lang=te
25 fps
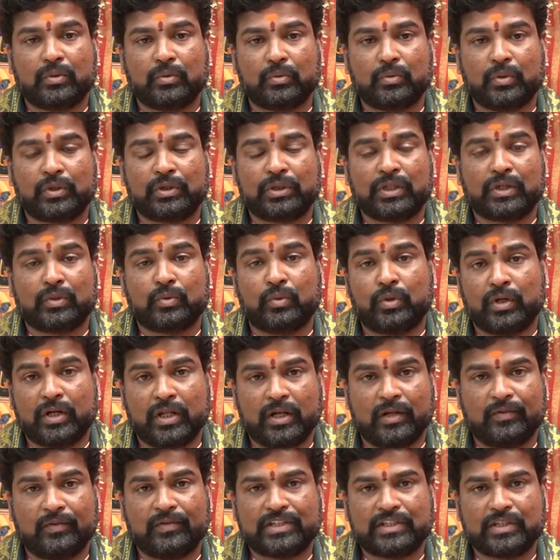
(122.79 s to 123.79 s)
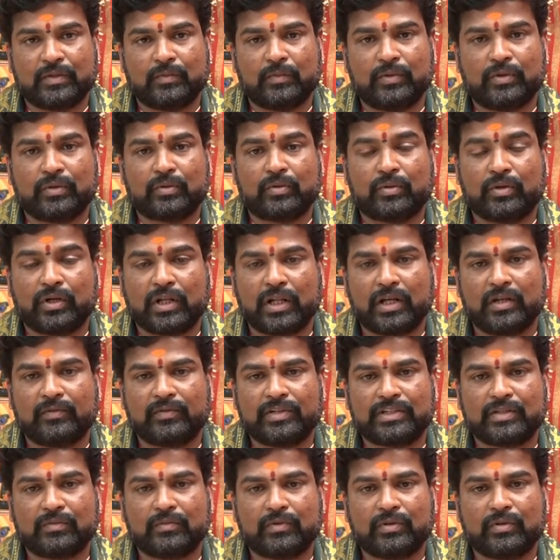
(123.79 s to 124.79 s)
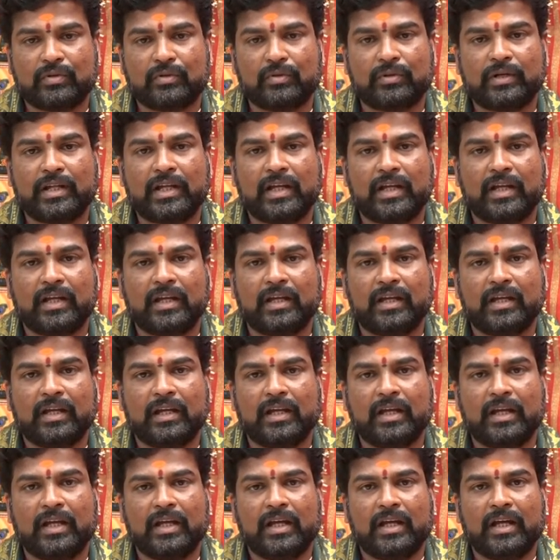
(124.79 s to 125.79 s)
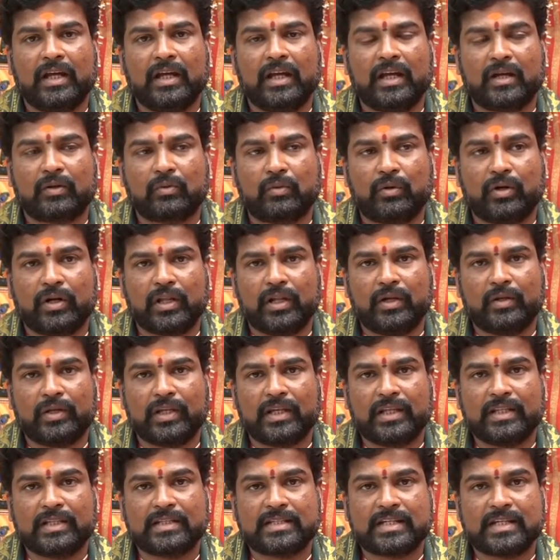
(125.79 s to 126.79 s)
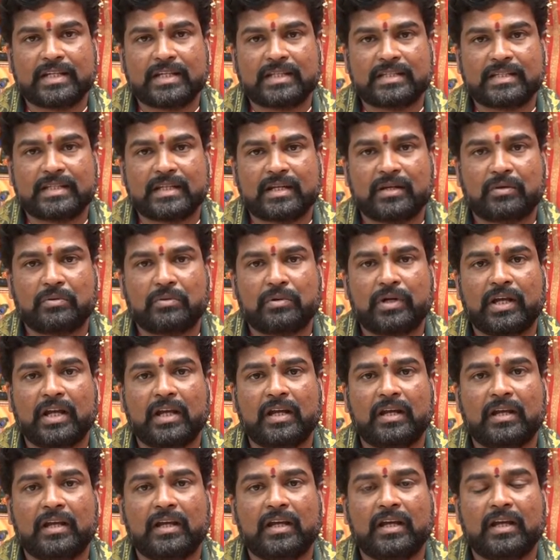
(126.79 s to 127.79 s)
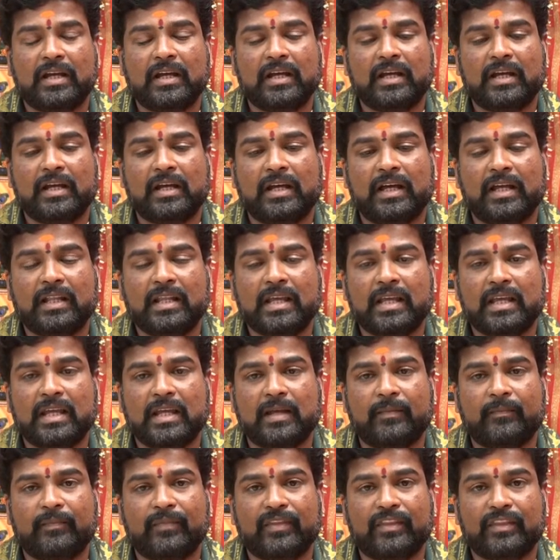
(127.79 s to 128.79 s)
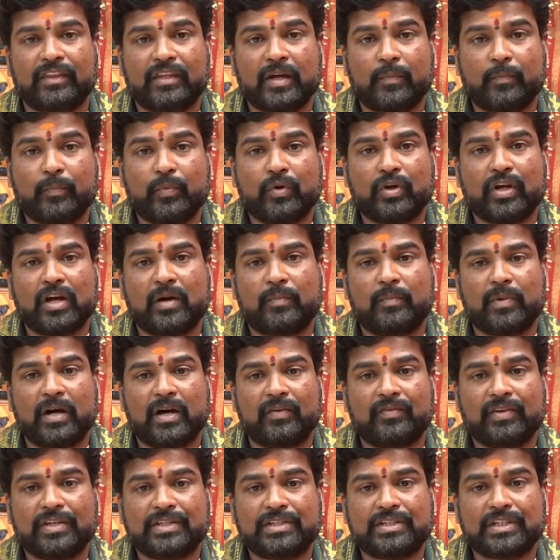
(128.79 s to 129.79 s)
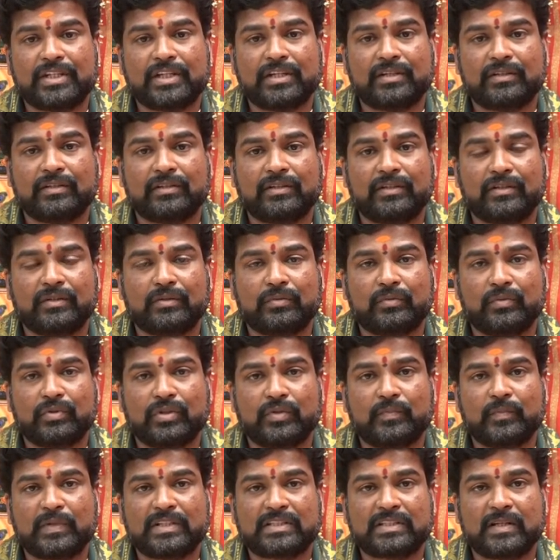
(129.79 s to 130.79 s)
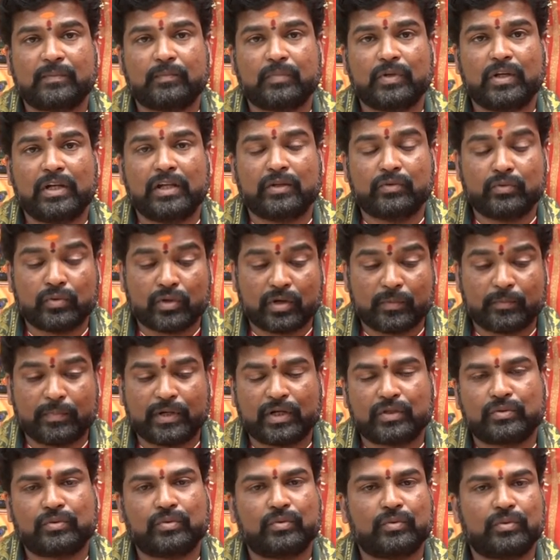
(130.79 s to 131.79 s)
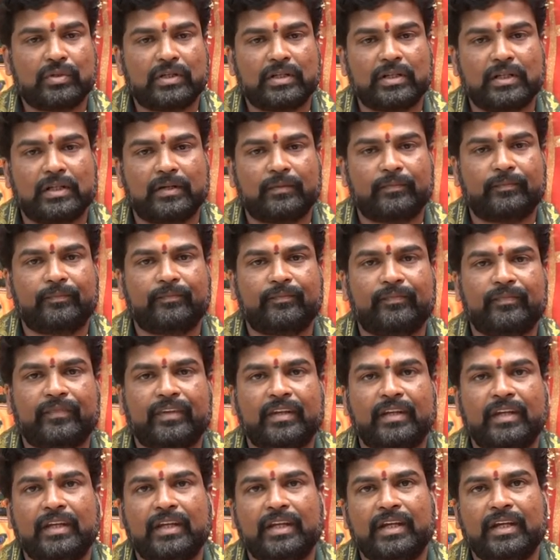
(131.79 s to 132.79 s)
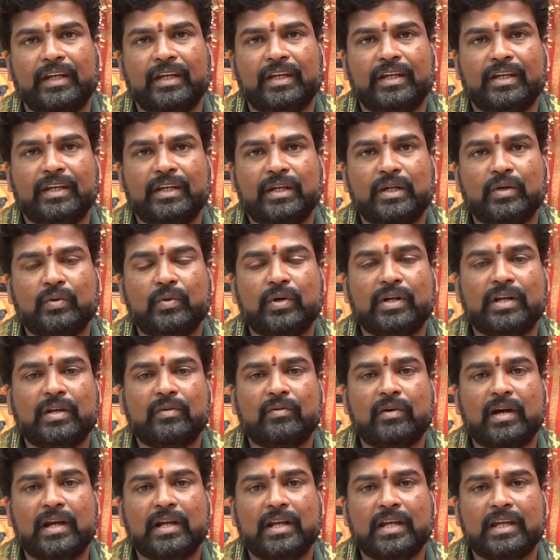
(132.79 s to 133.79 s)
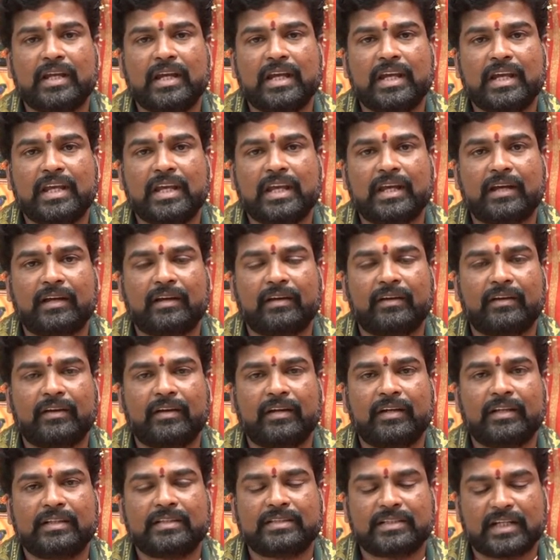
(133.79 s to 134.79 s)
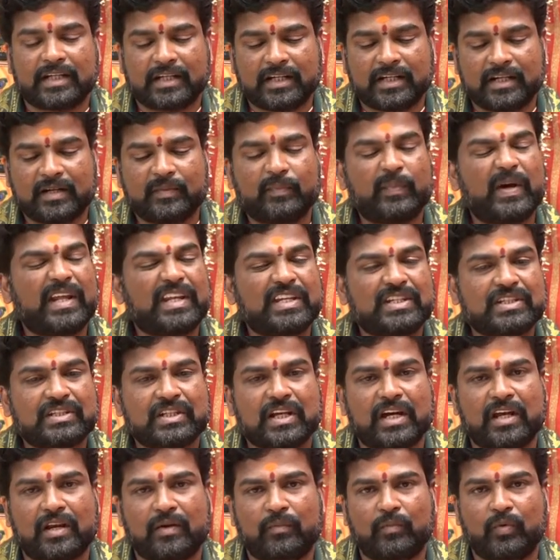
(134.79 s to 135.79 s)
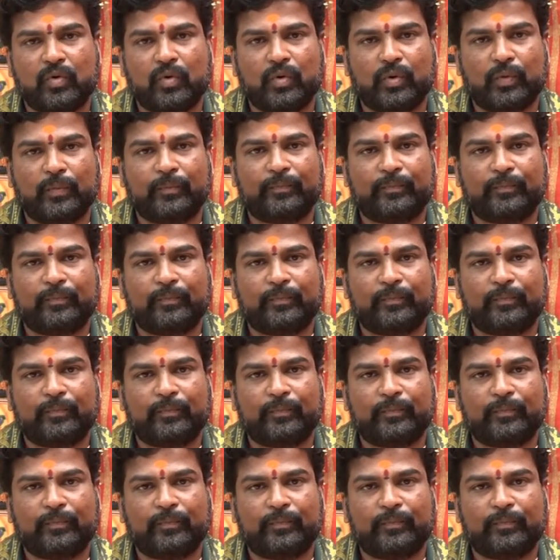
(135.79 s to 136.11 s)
కొత్త కోడల విషయంలో కోడల విషయంలో కూడా కోడలు ఏది చేసినా కూడా అది తప్పుగా భావించి కుటుంబ సభ్యులే దూరం పెడుతూ ఉంటారు ఇటువంటి వాటికి చక్కటి పరిష్కారము